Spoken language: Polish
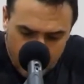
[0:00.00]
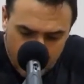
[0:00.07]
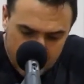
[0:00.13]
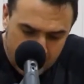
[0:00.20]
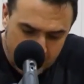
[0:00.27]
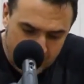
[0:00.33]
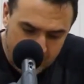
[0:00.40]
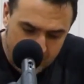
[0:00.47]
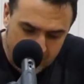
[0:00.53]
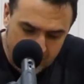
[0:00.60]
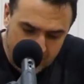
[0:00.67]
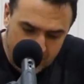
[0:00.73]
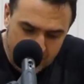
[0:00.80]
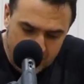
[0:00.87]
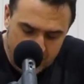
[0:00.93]
a coś się
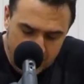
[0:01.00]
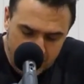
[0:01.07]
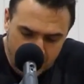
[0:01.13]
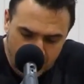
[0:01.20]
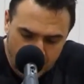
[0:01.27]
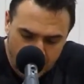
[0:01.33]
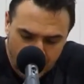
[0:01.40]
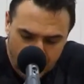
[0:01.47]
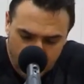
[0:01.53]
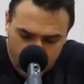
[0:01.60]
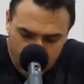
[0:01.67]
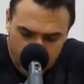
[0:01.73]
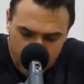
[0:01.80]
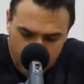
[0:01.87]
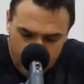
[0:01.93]
zniszczyło, a
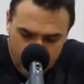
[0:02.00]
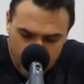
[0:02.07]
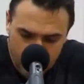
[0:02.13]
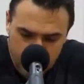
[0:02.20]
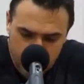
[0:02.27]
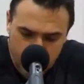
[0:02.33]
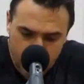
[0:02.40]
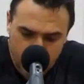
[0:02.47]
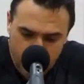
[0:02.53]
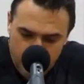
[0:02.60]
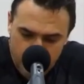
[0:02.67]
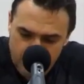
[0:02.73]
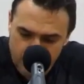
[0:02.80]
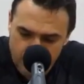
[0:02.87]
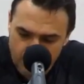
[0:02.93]
ktoś na pewno
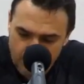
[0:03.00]
przekręcił